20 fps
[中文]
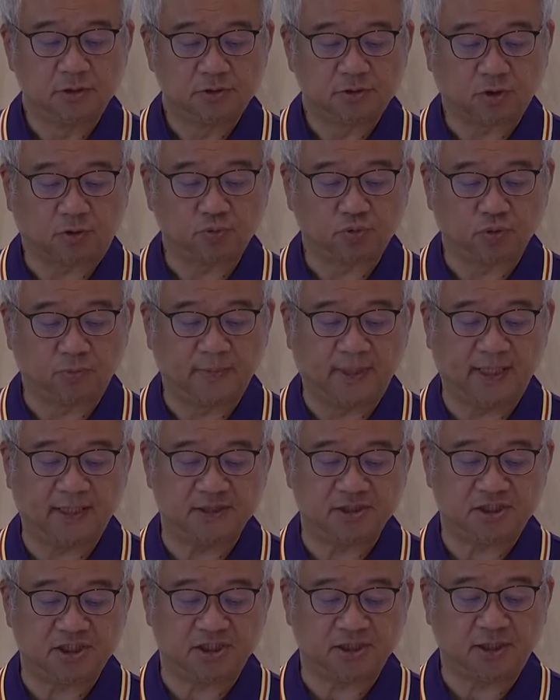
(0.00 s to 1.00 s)
中途
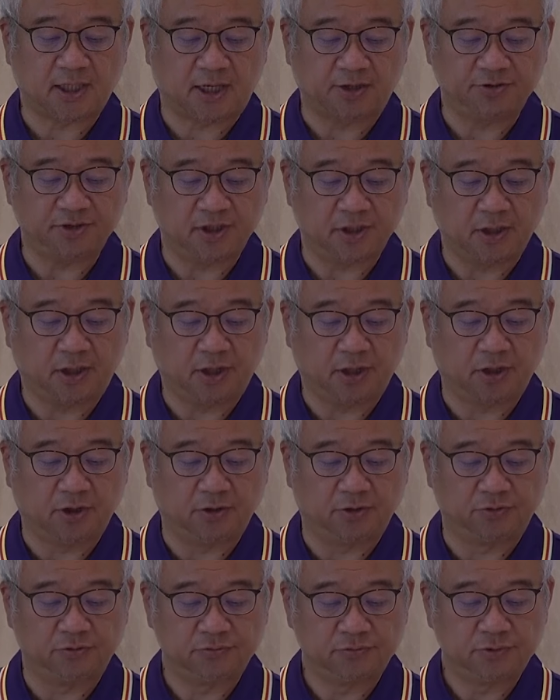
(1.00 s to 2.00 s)
们祈祷以
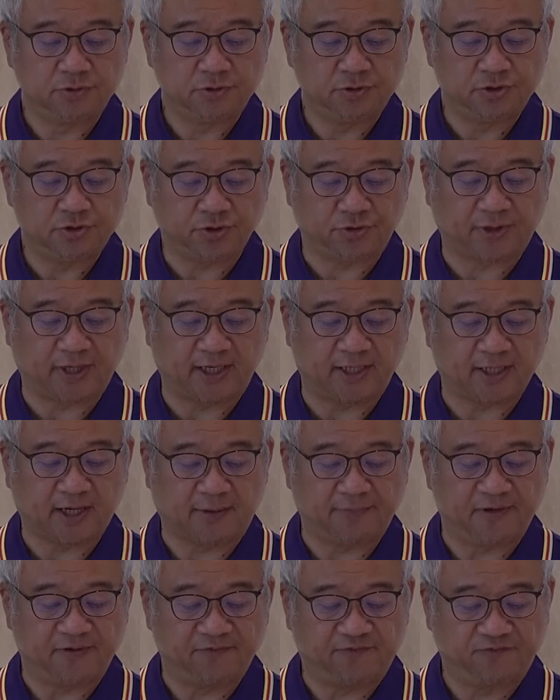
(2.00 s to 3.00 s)
后，就给
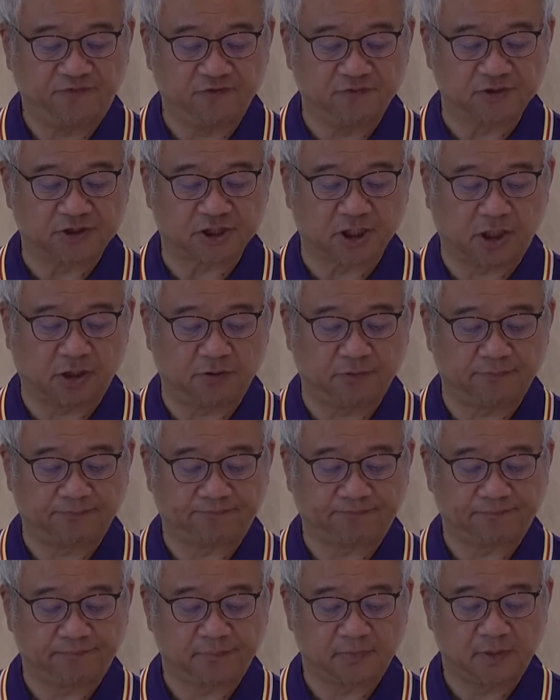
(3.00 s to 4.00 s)
他们副手。
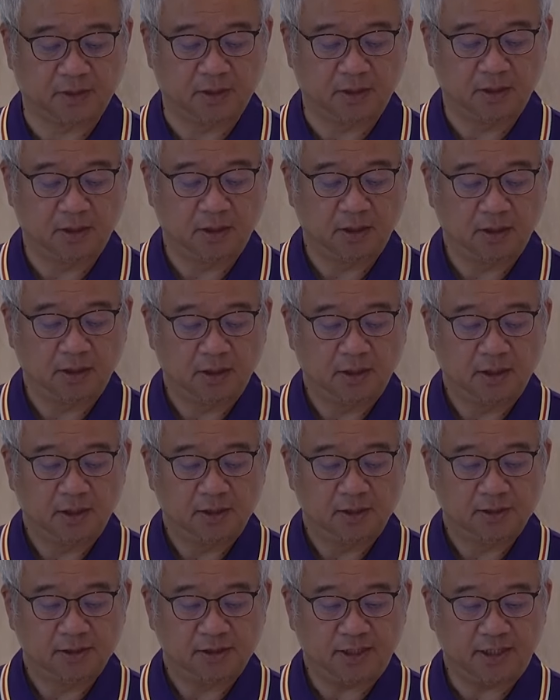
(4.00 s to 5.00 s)

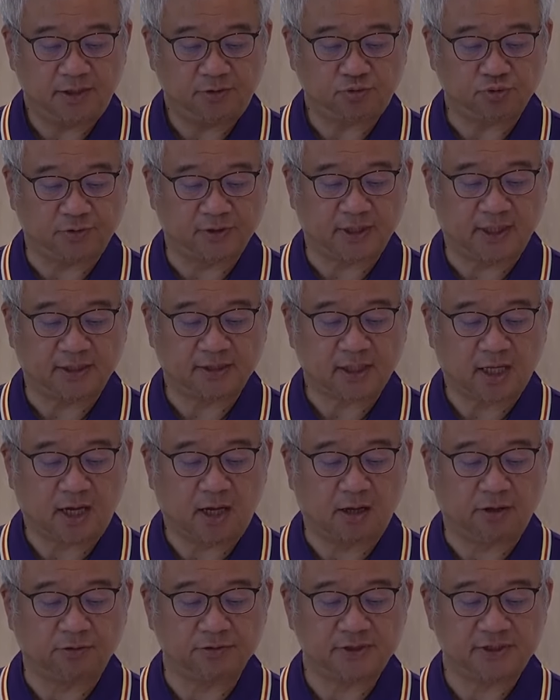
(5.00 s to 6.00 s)
天主的
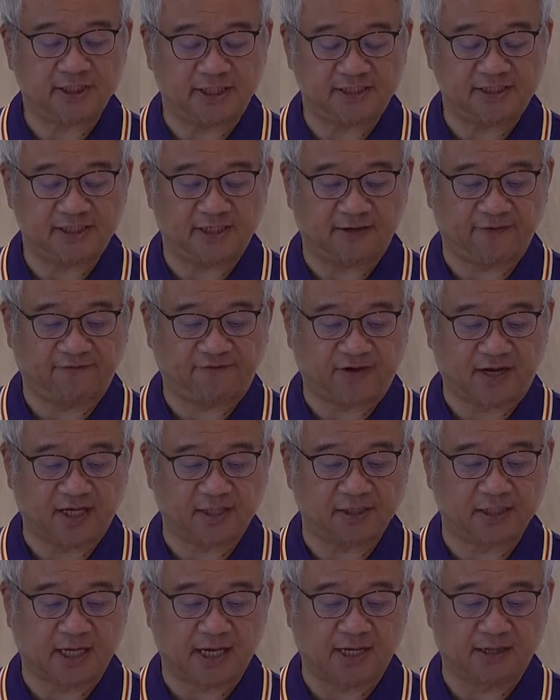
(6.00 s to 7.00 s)
道渐渐
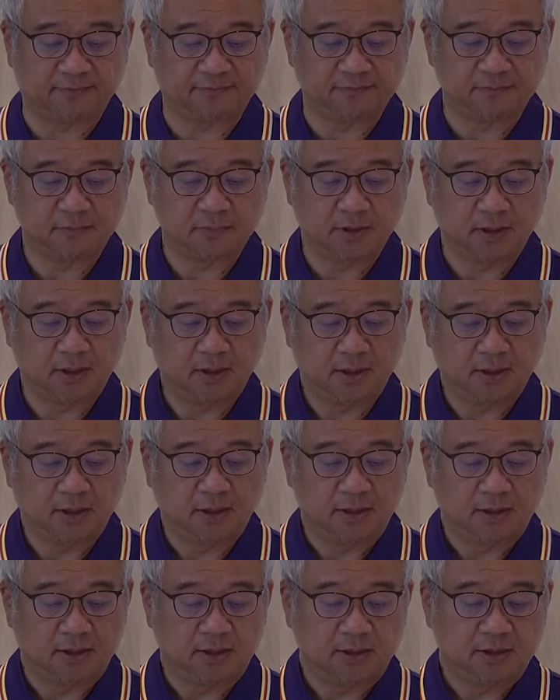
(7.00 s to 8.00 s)
发扬。
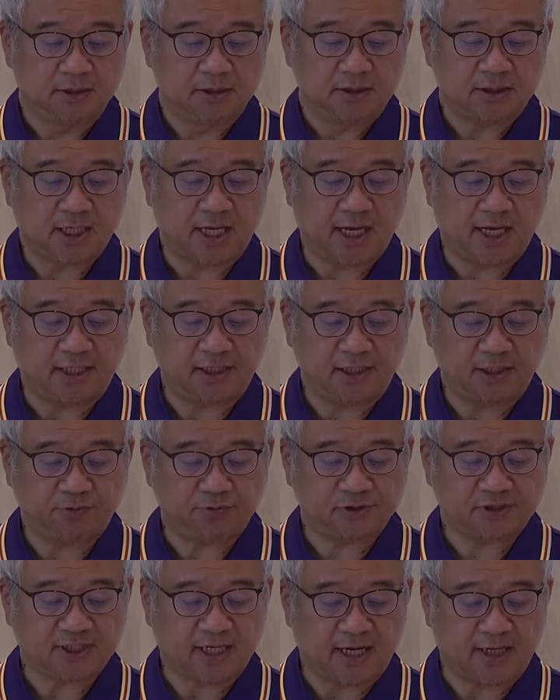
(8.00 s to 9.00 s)
在耶
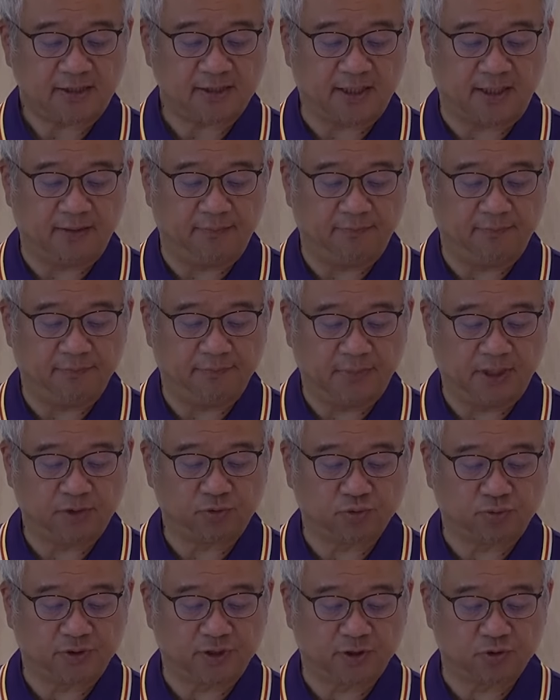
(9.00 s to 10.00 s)
路撒冷，门
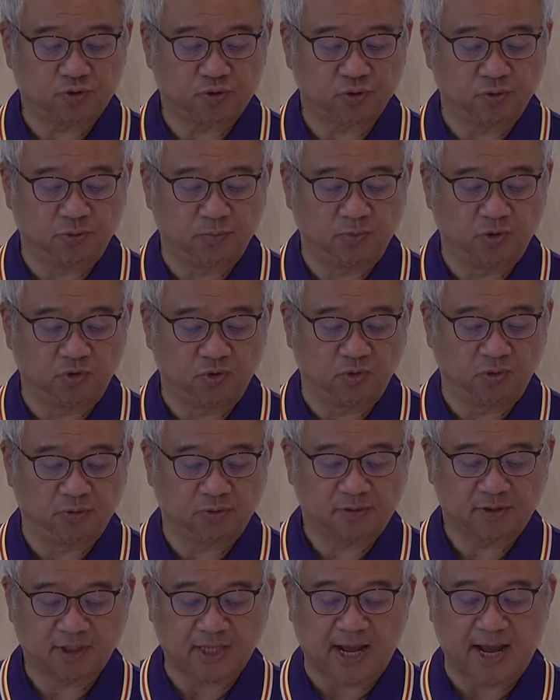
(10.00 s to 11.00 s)
徒的数
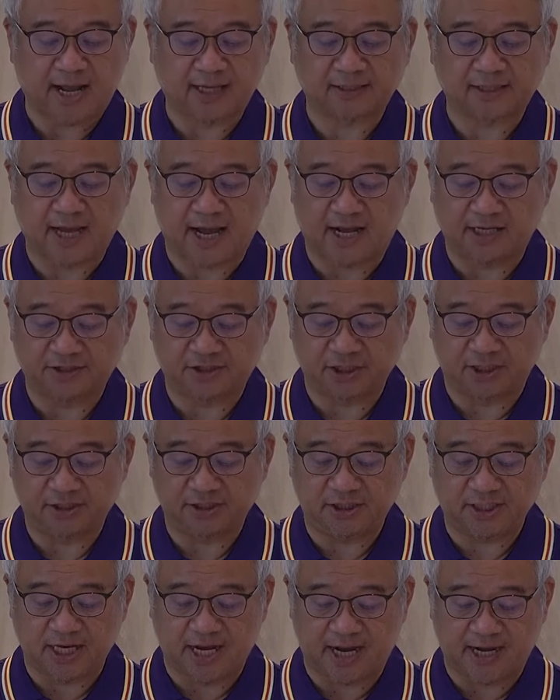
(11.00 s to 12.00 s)
目大大
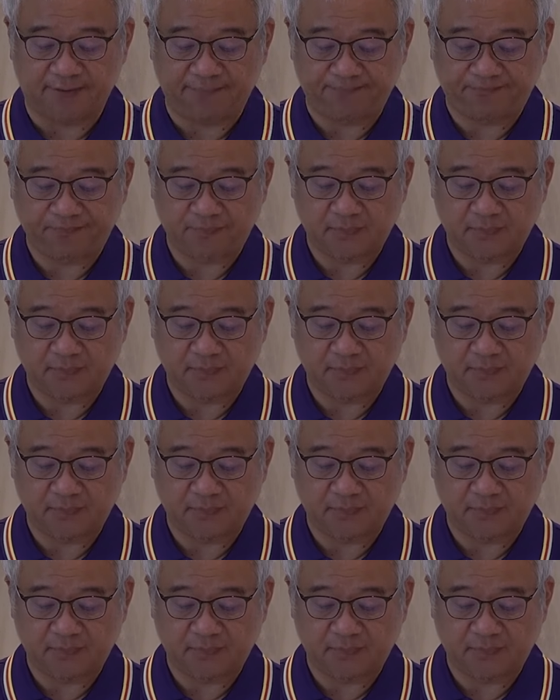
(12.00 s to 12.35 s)
增加，